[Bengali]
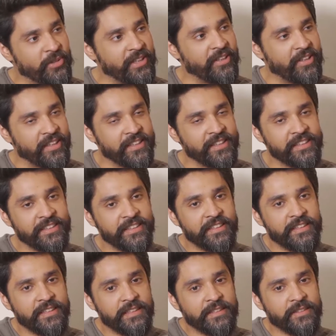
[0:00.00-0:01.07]
তৈরি হয়
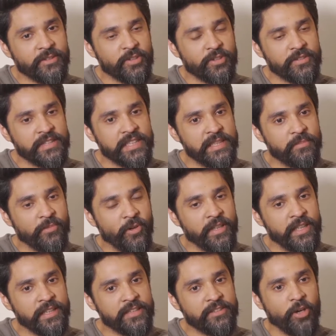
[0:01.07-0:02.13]
তো যে
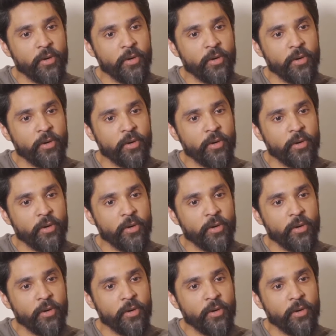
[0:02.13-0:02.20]
বন্ডিংটা